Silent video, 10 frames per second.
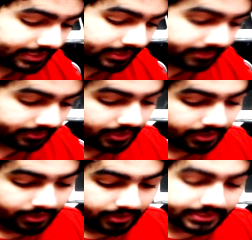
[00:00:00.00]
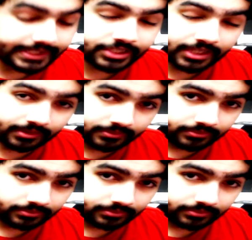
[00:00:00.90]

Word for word: صاحبي سير تقرا